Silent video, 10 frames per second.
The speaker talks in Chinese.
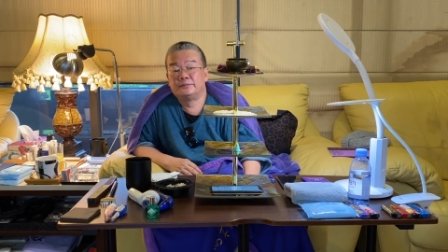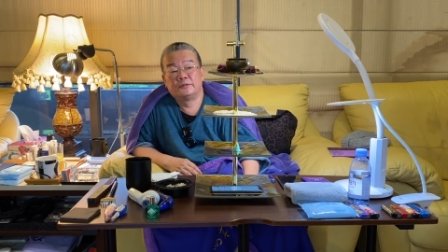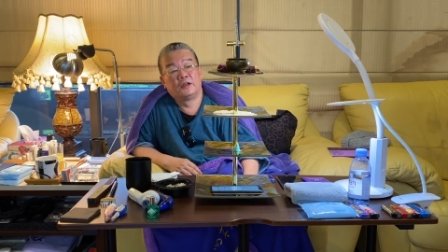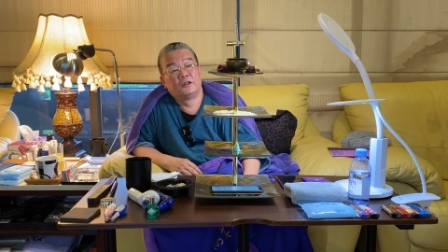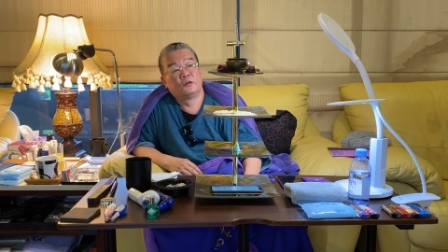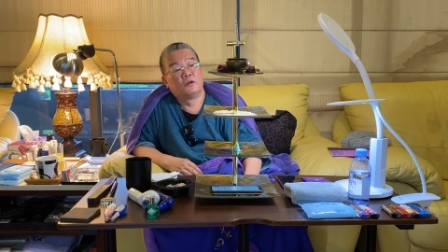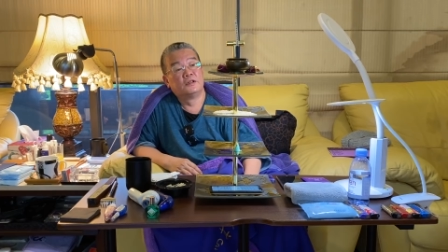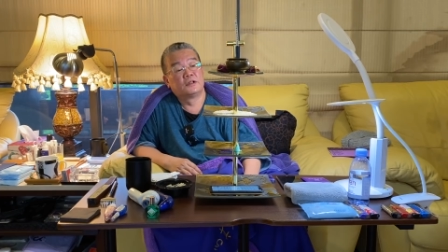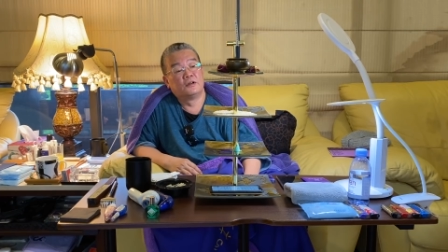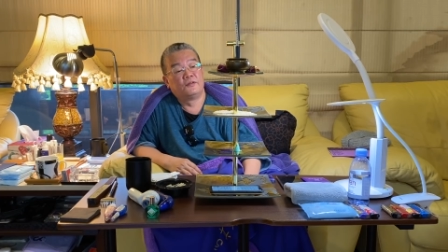好了，有关于
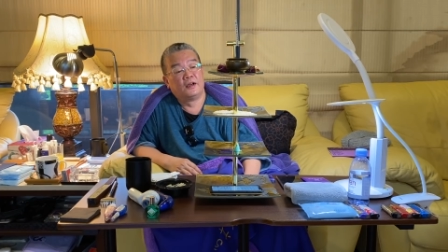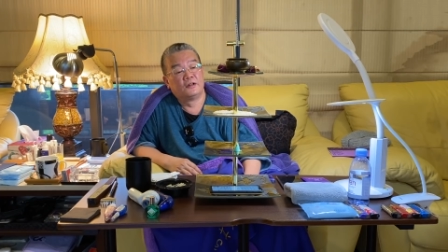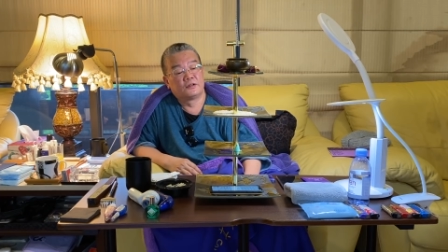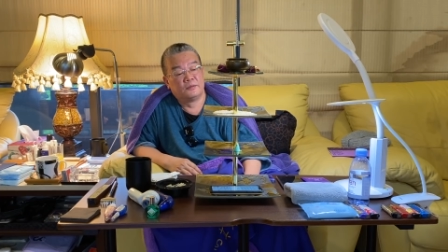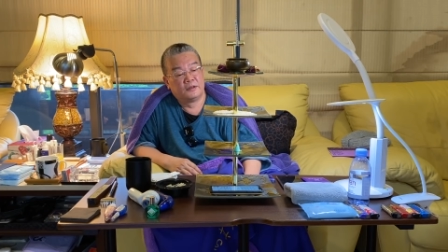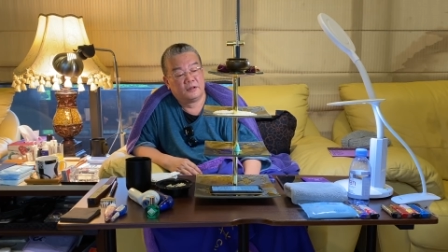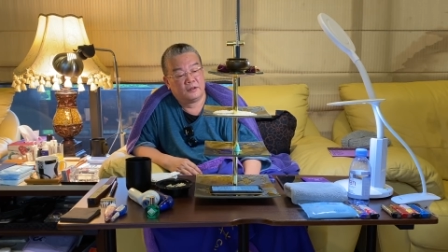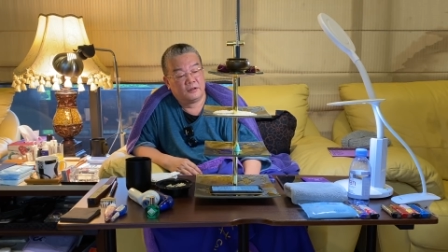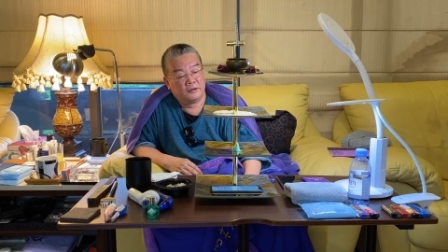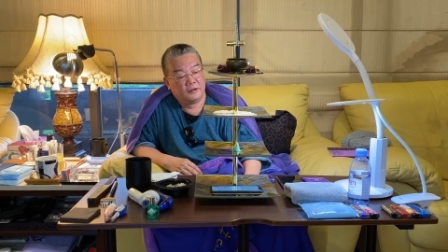这个法有什么
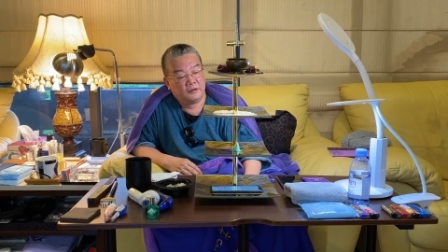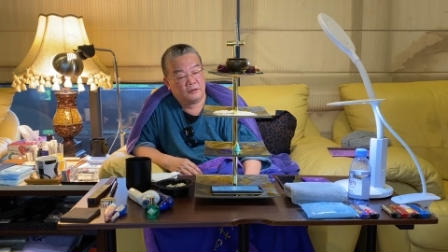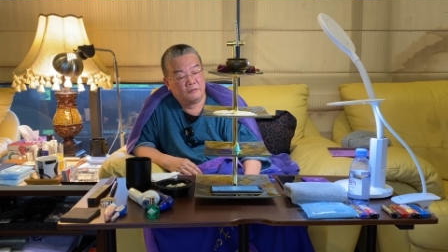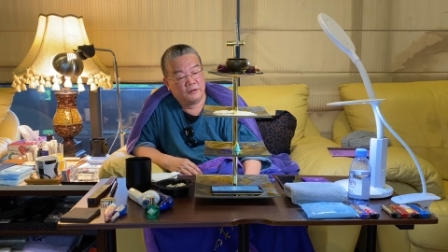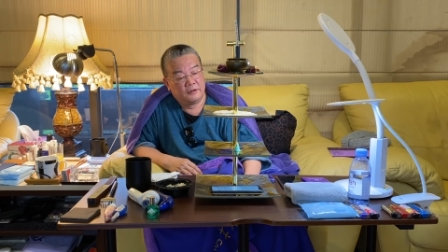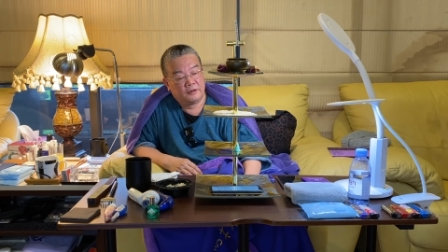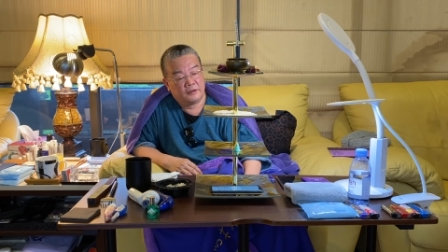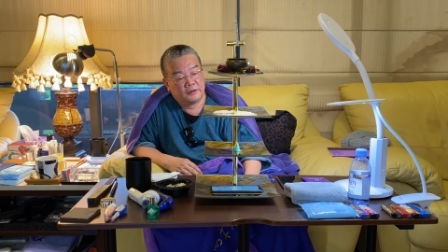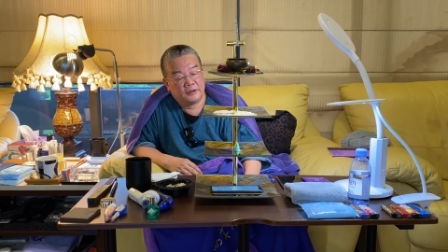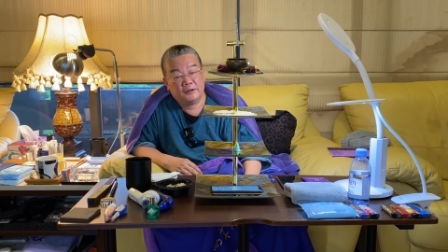要要要问要
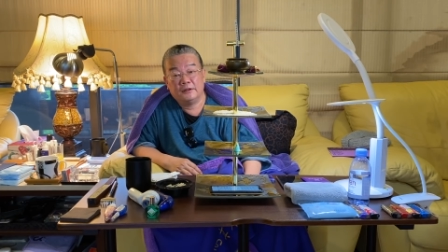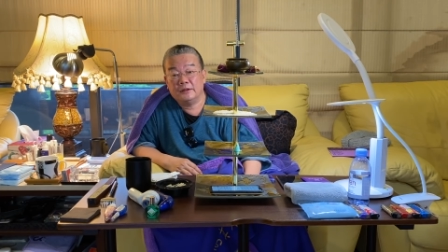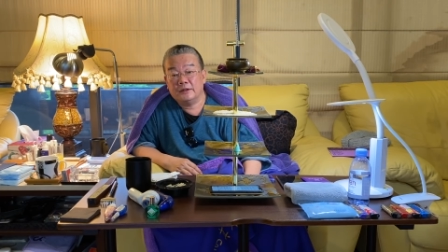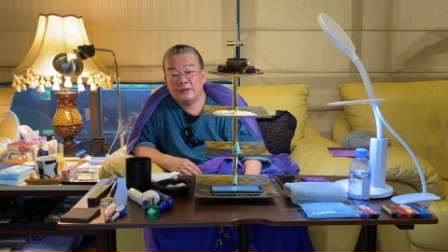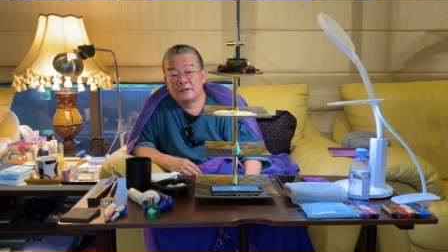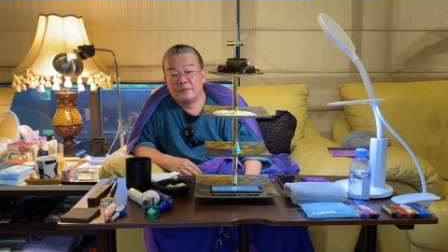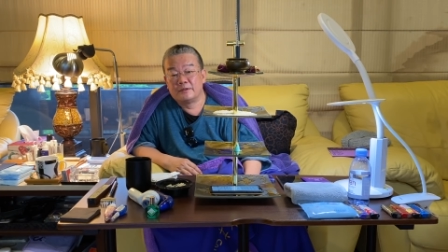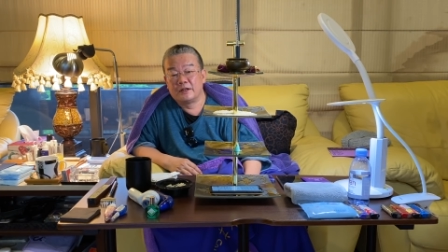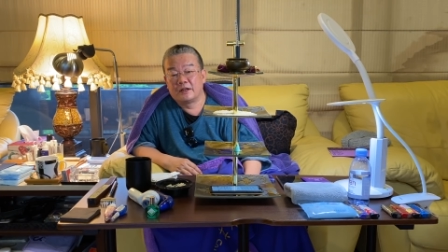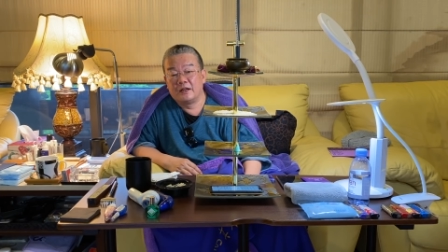聊的，咱们
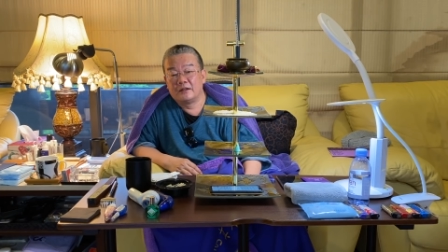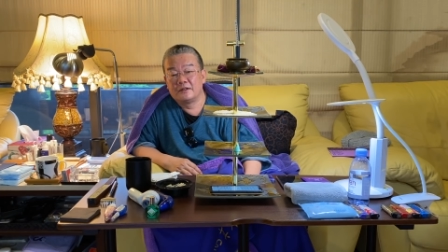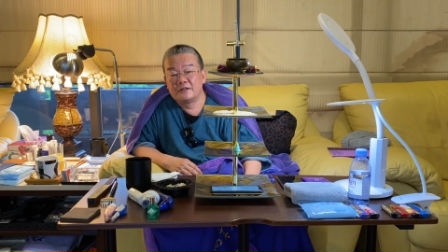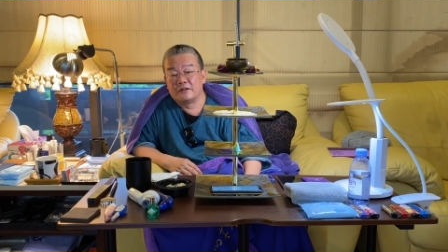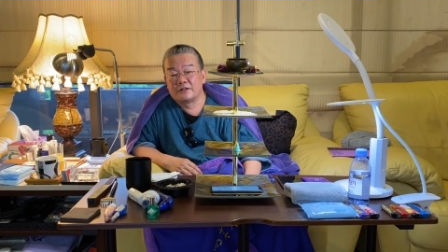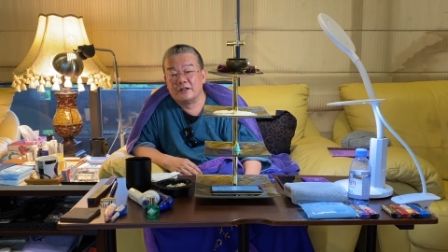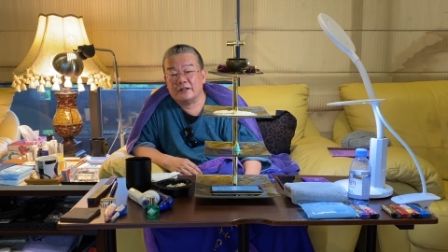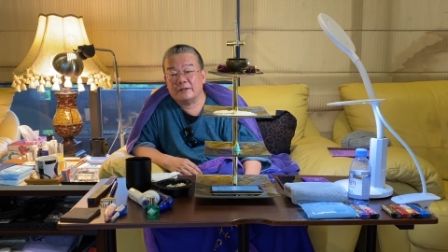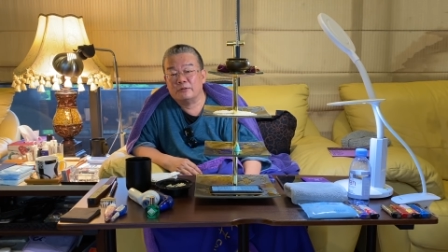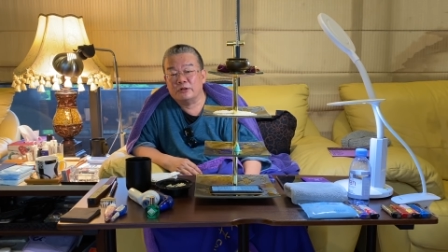再来看跟早上的
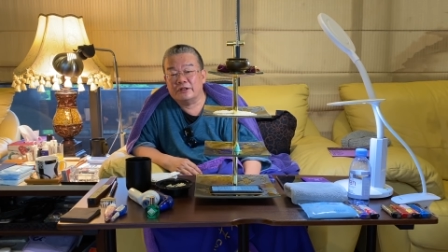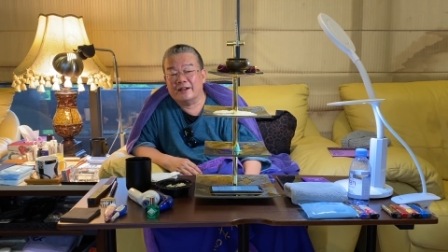一不一样，